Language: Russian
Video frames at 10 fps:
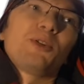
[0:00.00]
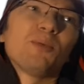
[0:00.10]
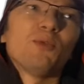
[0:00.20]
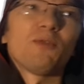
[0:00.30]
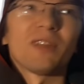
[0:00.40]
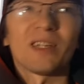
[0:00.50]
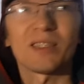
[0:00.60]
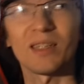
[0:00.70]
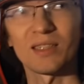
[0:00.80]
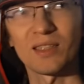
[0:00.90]
почему в
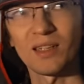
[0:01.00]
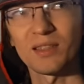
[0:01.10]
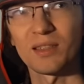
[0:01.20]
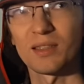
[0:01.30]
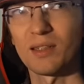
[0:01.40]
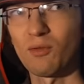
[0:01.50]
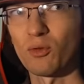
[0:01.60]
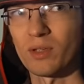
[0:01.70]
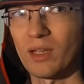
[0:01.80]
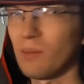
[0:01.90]
нас остался
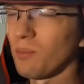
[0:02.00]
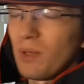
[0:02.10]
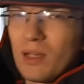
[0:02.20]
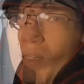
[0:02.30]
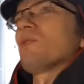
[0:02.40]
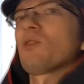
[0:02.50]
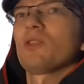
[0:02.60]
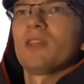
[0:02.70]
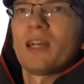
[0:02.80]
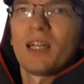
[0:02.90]
совок, там про
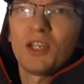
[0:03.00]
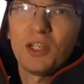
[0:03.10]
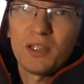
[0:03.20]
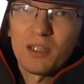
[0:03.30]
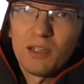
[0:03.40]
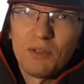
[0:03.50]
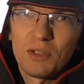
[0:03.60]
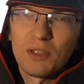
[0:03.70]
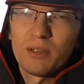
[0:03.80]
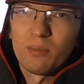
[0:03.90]
новогодние огоньки на
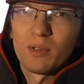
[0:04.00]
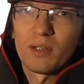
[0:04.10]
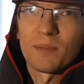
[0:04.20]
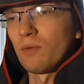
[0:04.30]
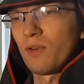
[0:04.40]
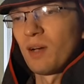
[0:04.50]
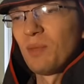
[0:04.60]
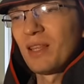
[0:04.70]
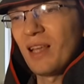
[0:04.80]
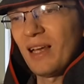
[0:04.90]
телевидении было. В
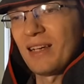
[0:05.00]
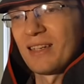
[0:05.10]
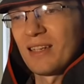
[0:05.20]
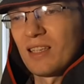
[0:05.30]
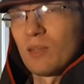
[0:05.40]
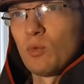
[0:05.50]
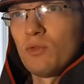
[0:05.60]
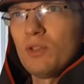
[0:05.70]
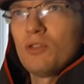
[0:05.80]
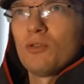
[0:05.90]
комментариях к этому
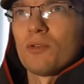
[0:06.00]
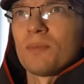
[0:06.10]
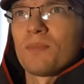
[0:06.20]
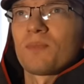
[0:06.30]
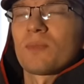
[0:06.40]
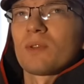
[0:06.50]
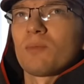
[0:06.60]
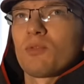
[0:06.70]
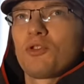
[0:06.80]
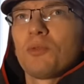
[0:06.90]
видео
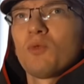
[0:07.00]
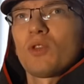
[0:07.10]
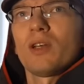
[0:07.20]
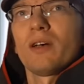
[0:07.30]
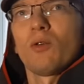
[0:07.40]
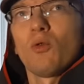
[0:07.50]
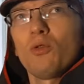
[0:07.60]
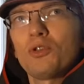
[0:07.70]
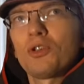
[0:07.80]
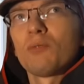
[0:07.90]
Почему-то
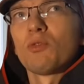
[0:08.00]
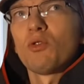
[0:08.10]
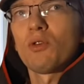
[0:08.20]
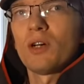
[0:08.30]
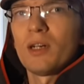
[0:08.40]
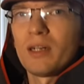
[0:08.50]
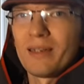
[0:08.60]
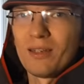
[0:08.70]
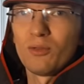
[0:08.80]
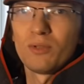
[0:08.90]
очень много
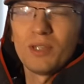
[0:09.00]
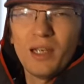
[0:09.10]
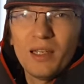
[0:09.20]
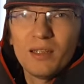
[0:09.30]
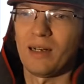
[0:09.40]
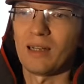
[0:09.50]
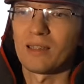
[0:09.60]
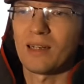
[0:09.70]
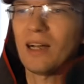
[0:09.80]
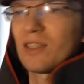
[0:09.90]
людей
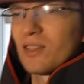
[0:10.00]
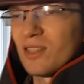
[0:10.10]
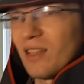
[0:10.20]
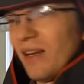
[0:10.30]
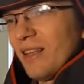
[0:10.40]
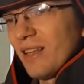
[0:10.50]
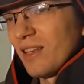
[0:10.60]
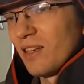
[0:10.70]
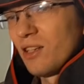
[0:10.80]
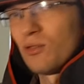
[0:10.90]
от, как-то странно
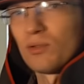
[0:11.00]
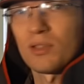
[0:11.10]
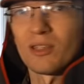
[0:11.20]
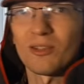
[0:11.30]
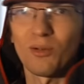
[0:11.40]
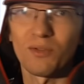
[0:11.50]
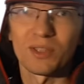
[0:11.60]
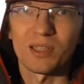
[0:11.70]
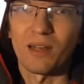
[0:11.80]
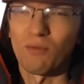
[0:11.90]
откликнулось на слово
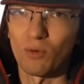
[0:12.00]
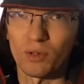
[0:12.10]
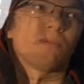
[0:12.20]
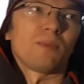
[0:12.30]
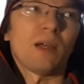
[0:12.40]
«совок».